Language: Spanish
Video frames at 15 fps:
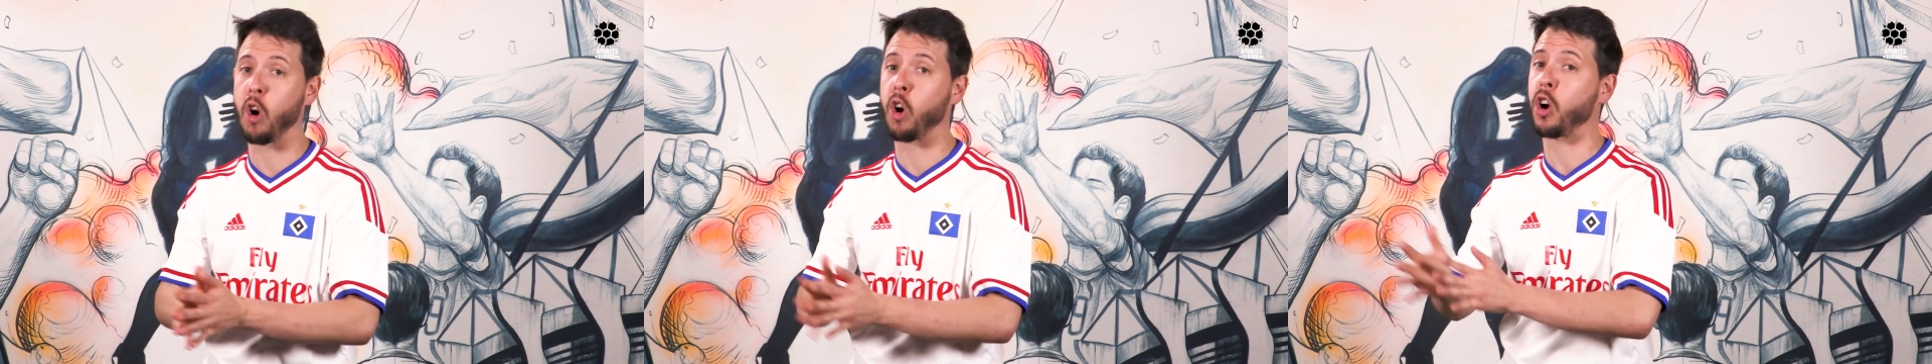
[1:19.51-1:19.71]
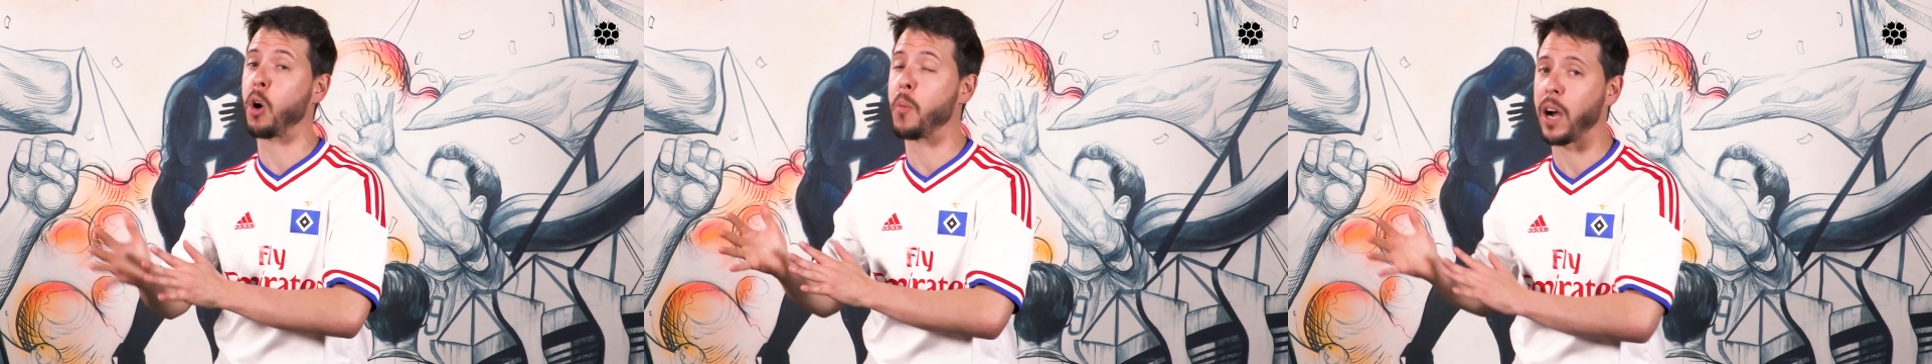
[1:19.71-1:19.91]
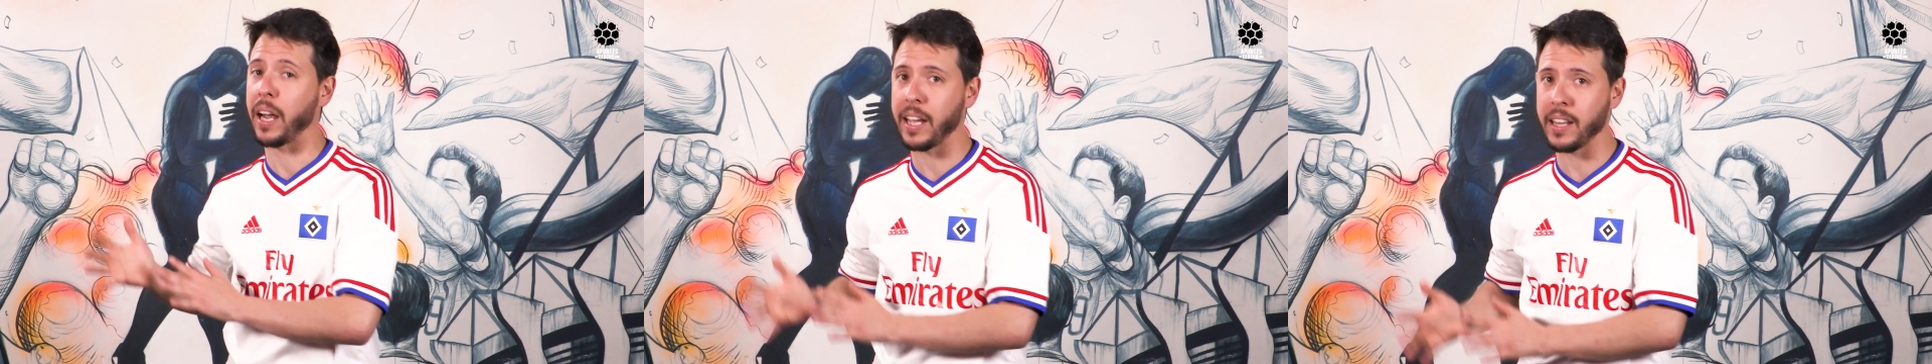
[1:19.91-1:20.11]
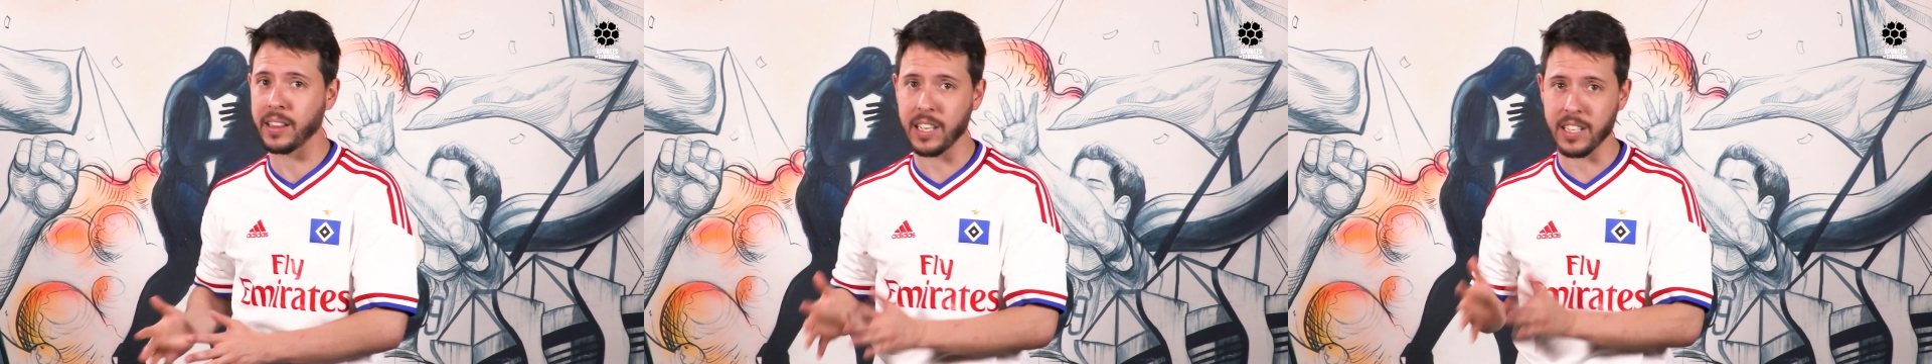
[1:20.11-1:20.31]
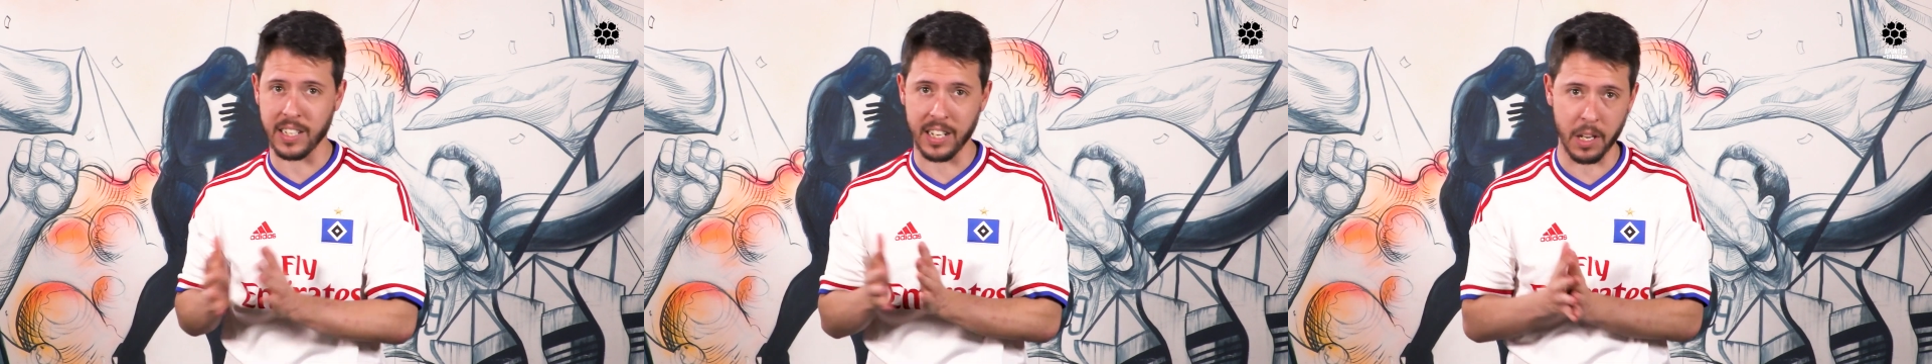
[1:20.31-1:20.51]
o como
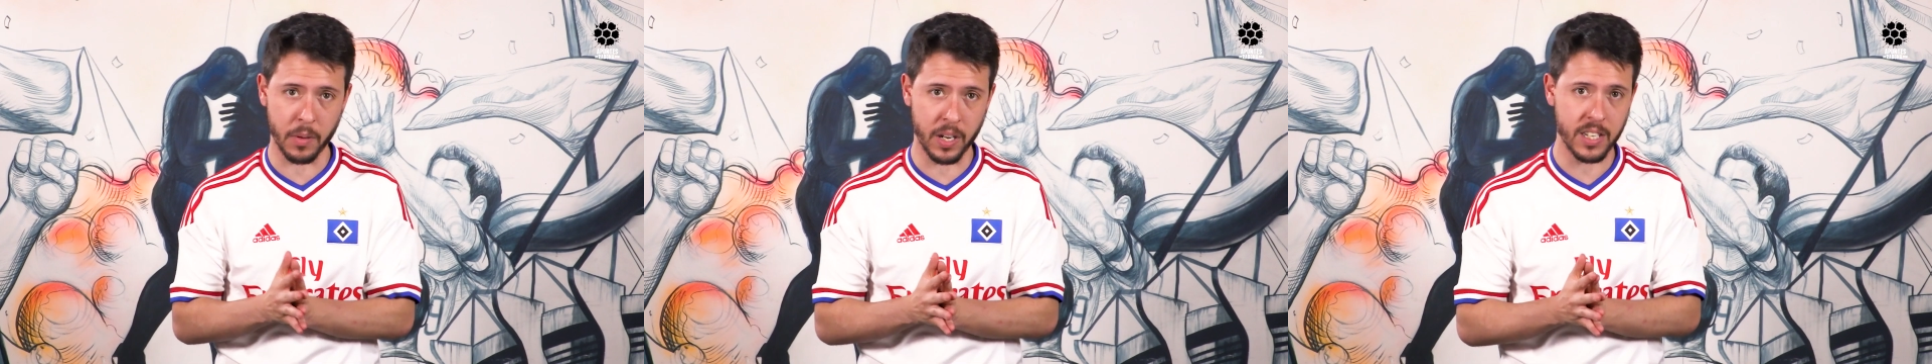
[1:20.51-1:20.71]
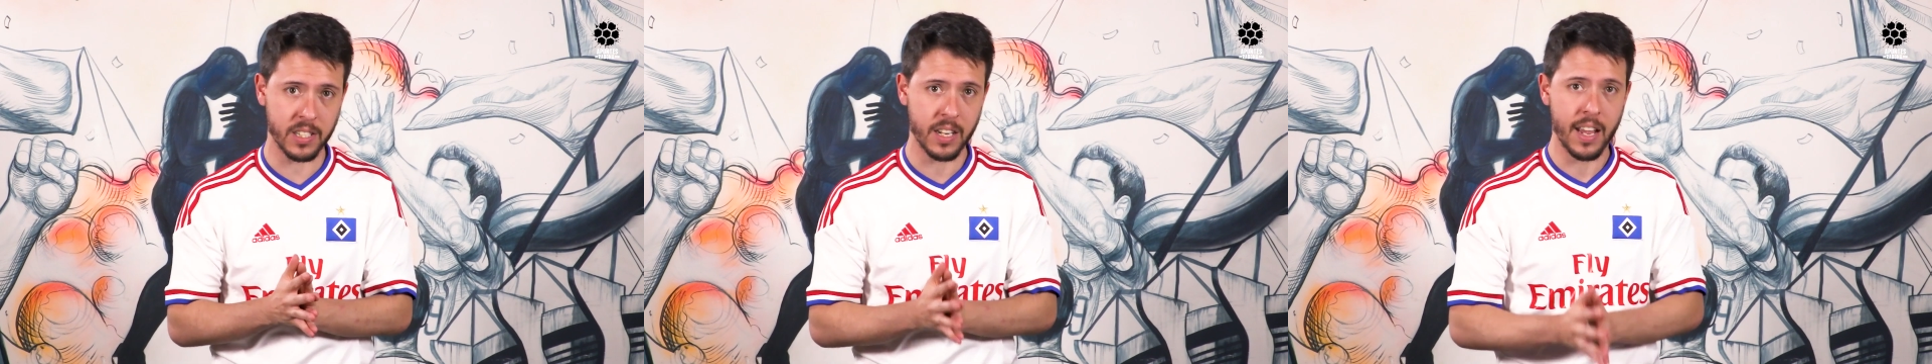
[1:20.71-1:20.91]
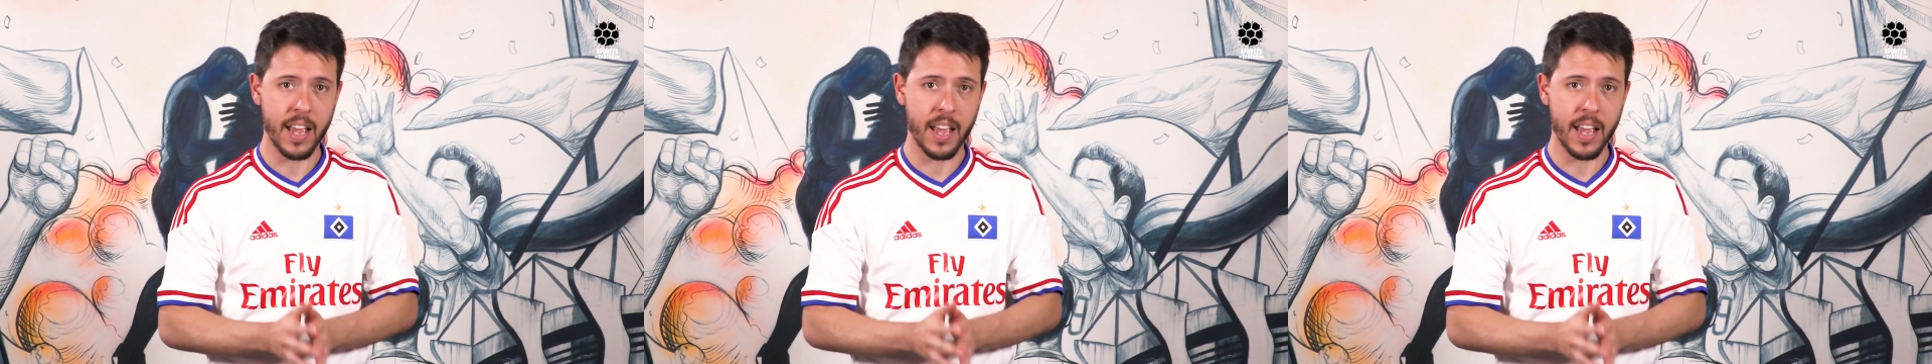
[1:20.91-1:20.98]
agentes libres